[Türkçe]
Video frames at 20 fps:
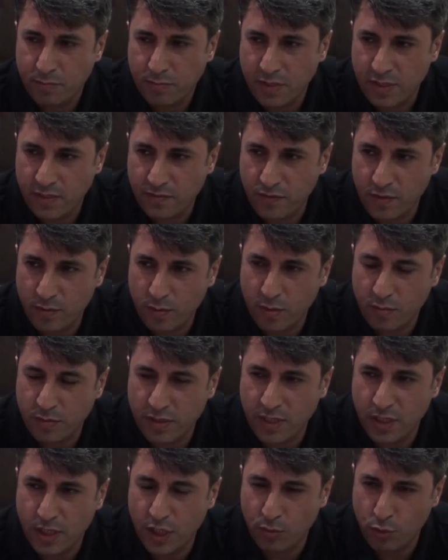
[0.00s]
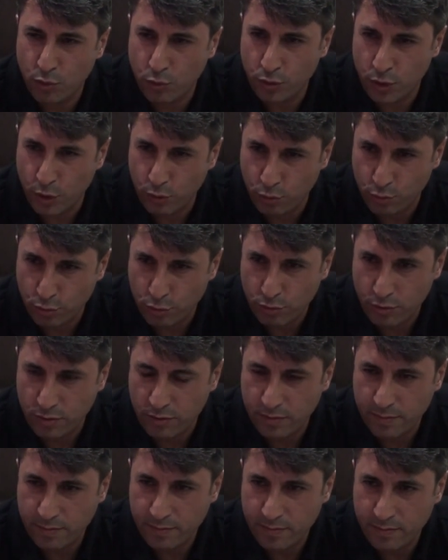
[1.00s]
Biz firmamızı 2010'da kurduk.
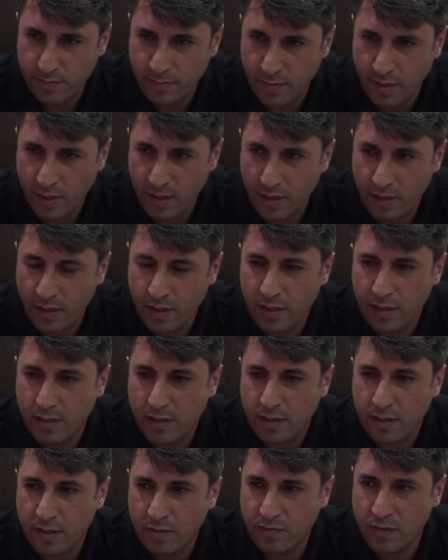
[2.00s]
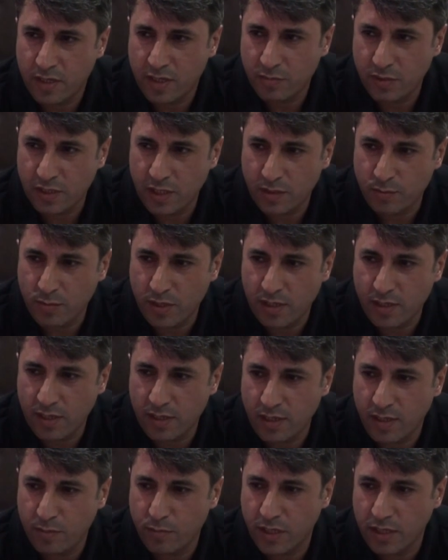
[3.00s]
Verdiğimiz
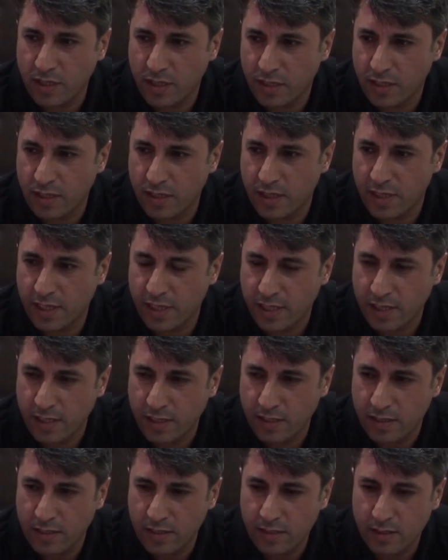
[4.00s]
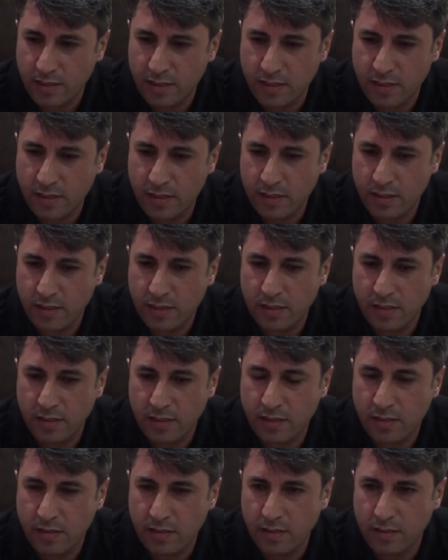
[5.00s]
hizmetlerde makinemle ilgili e,
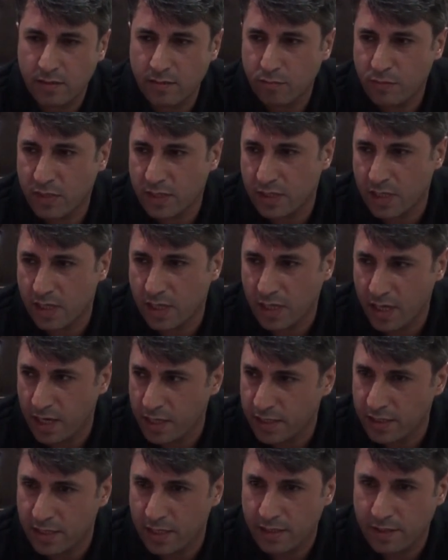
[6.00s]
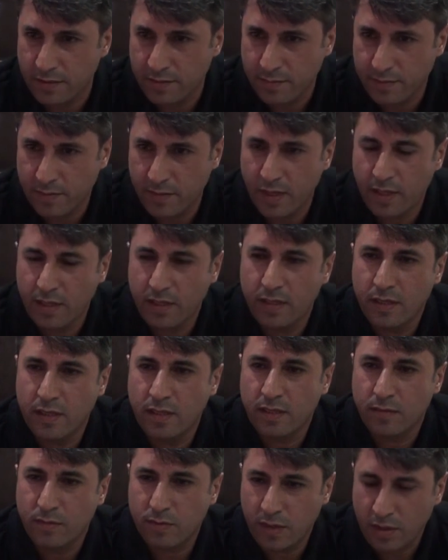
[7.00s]
mesela kalite,
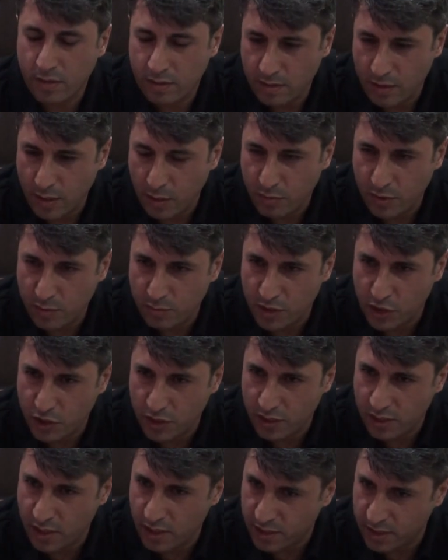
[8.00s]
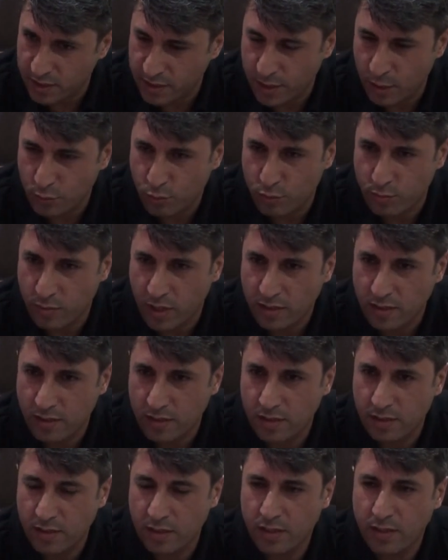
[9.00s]
yaptığımız işlerin arkasına durmak,
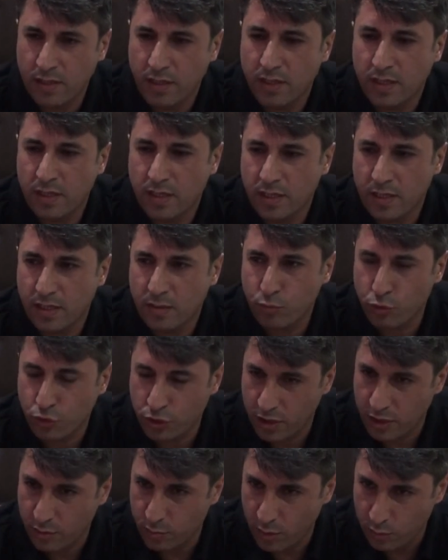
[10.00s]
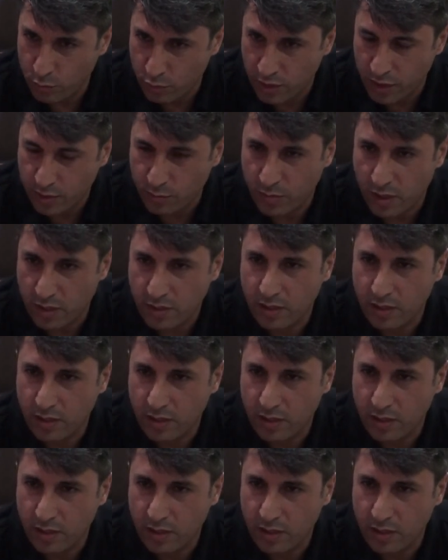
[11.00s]
yani müşteri memnun etmek.